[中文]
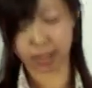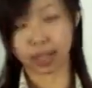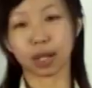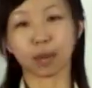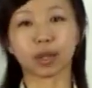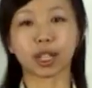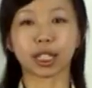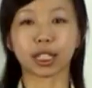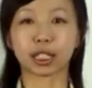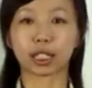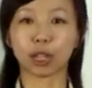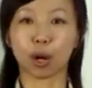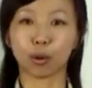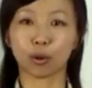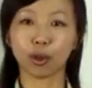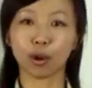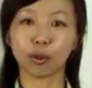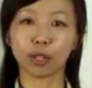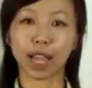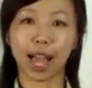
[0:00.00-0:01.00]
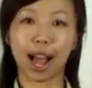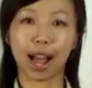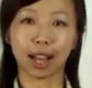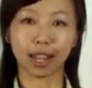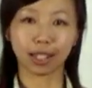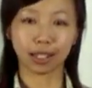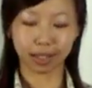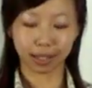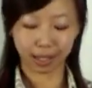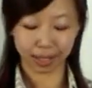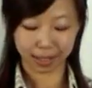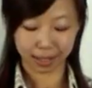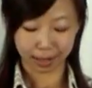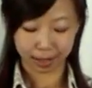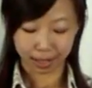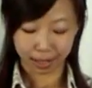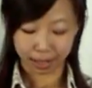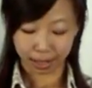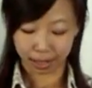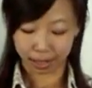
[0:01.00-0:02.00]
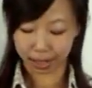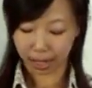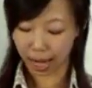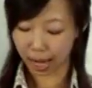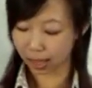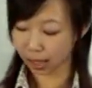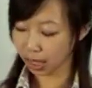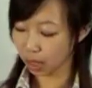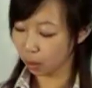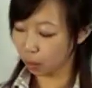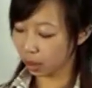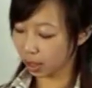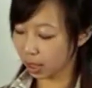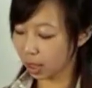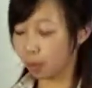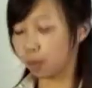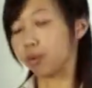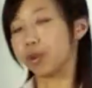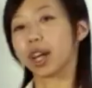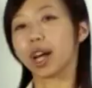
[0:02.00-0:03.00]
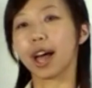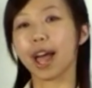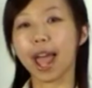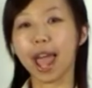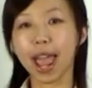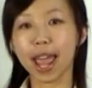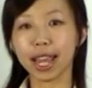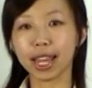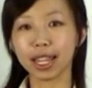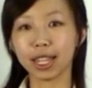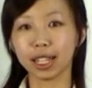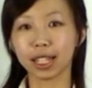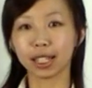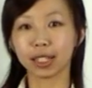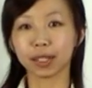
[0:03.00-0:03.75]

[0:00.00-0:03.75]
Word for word: 像不像小豆芽，可是它是英文字母的 A，